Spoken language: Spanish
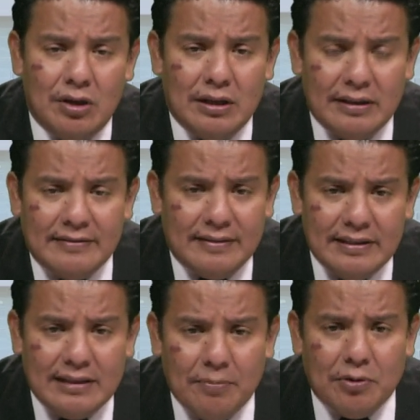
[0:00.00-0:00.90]

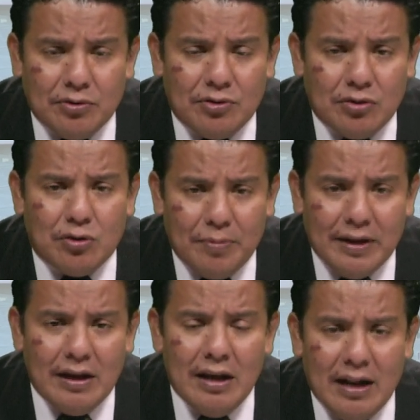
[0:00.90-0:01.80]
necesitamos nosotros ver
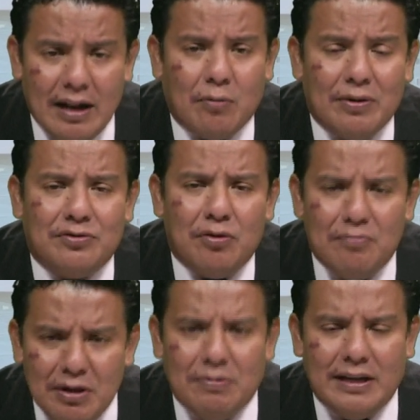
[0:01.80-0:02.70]
la cuestión
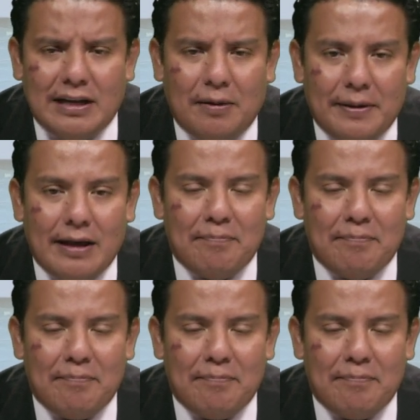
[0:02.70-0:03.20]
bíblica, ¿verdad?